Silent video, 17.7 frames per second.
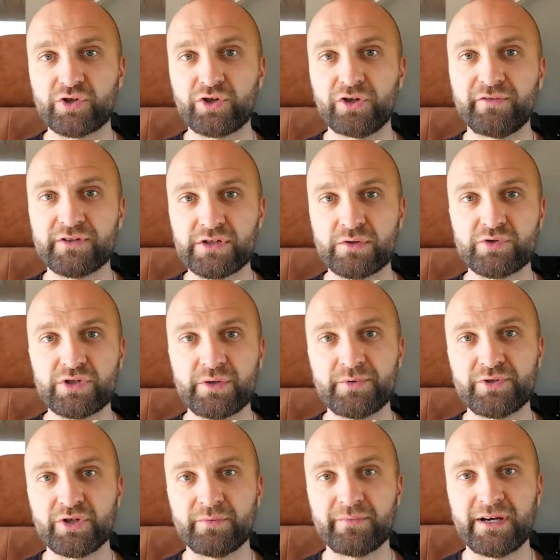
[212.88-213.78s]
cokolwiek chcą
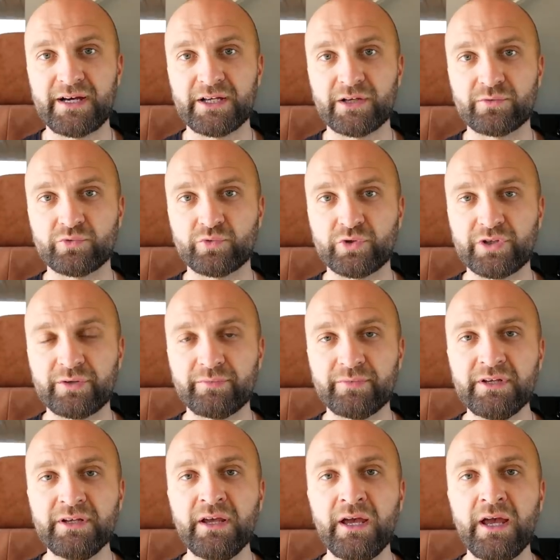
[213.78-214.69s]
zrobić, to machają
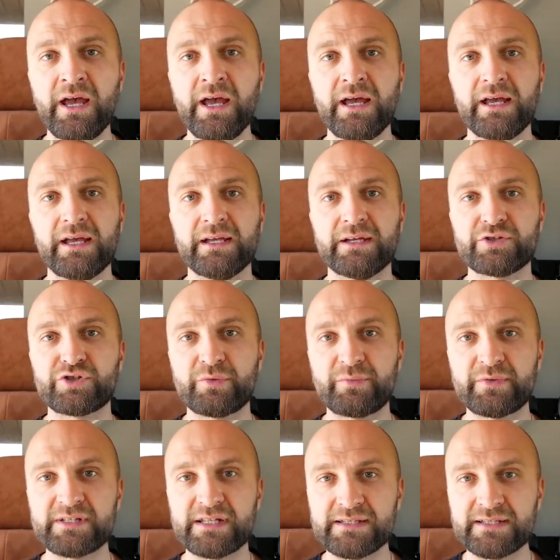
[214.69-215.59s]
długimi, e,
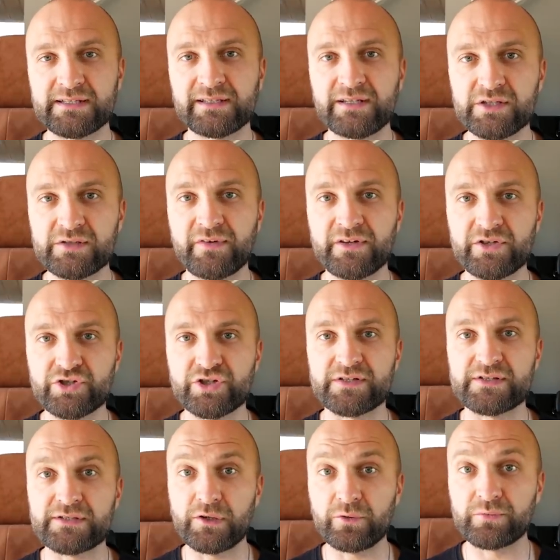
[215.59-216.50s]
żeby zasygnalizować,
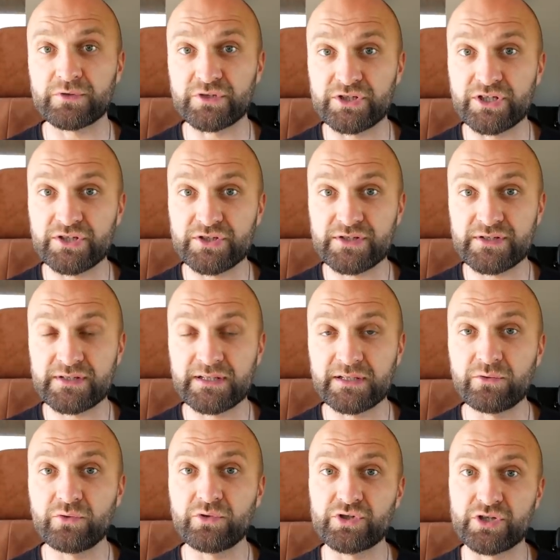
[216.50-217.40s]
że są gdzieś z
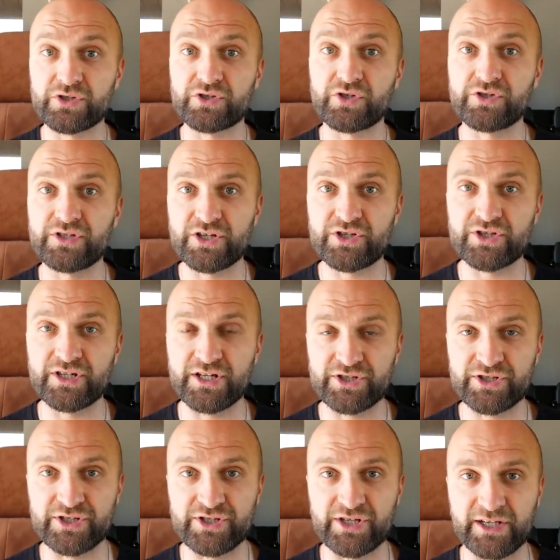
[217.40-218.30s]
tyłu, że coś
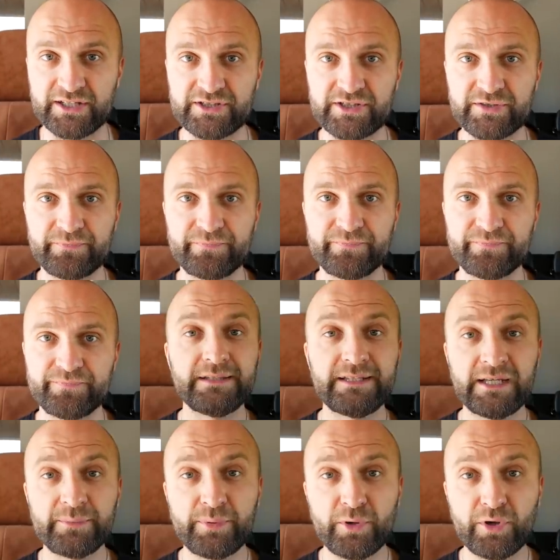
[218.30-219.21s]
zaczyna się dziać.
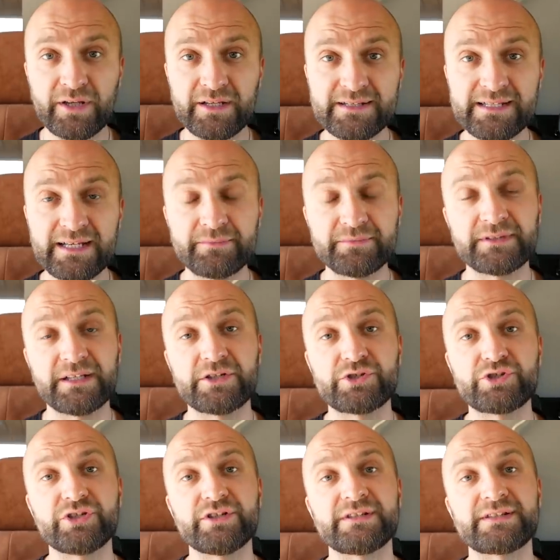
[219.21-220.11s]
Nie polecam
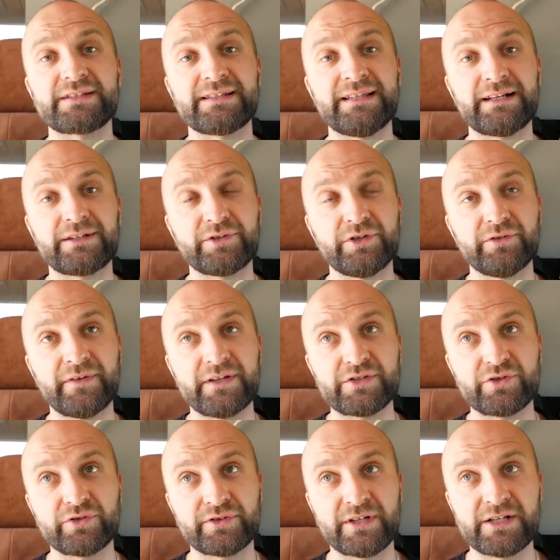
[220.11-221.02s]
też
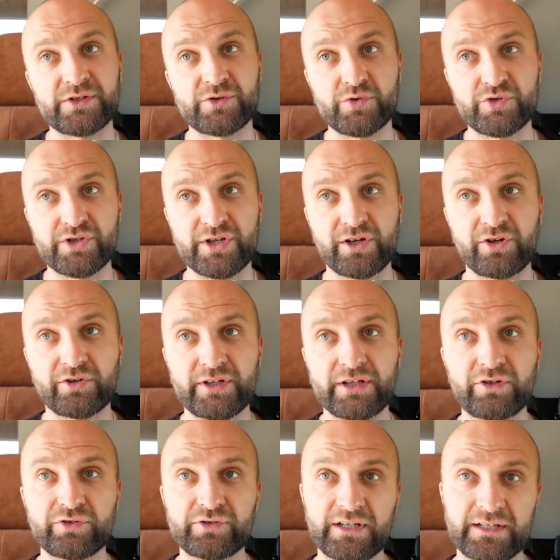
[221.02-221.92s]
startować od razu z
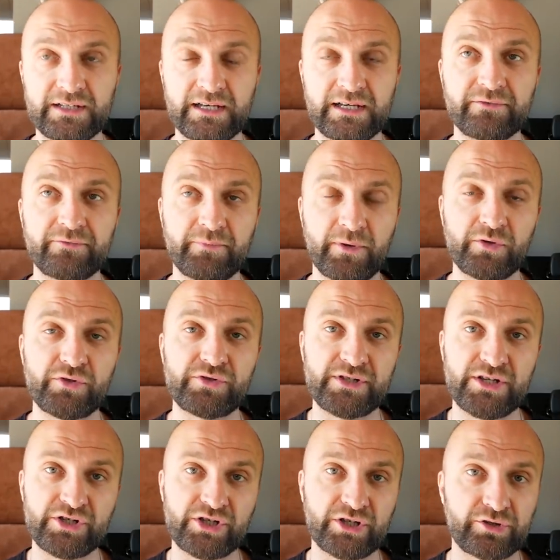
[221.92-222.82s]
zielonego, tak jak w
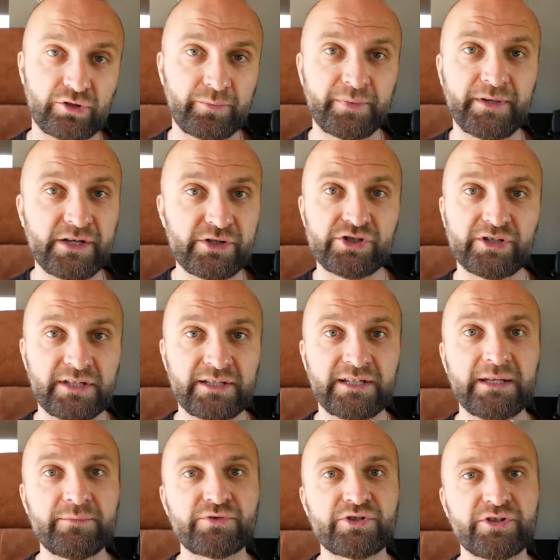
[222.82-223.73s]
Polsce, że kto pierwszy,
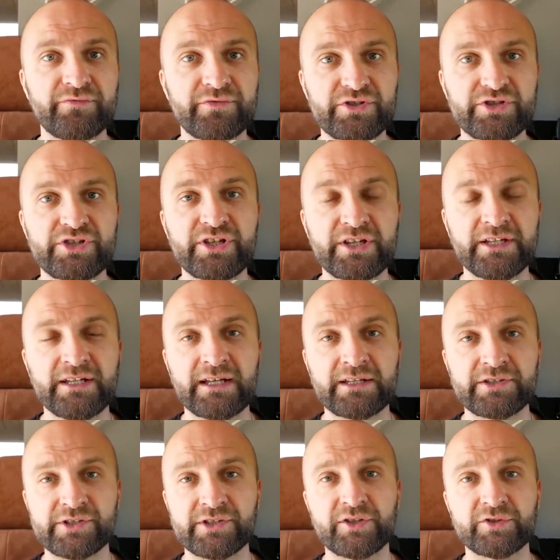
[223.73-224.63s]
ten lepszy, wyścigi
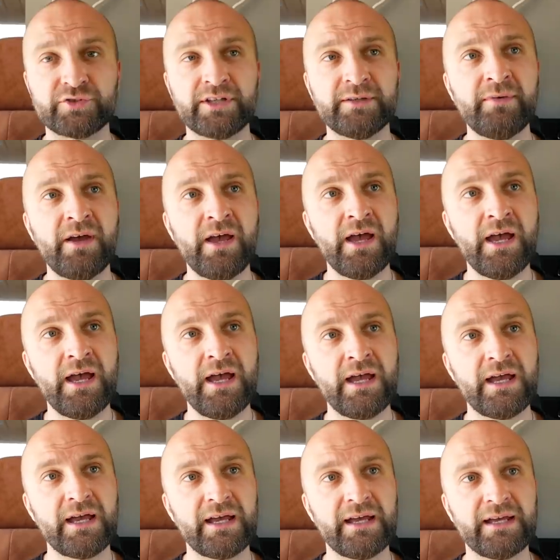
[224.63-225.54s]
na zielonym,
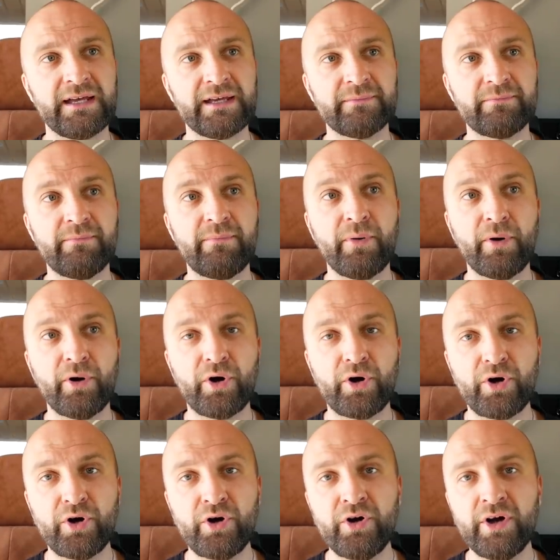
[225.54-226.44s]
e,
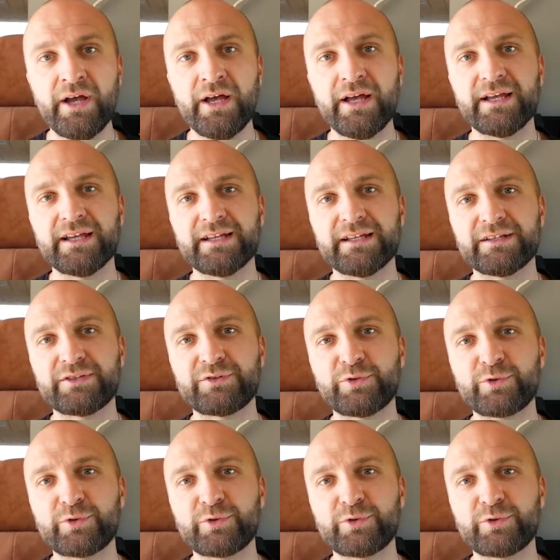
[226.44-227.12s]
bo e,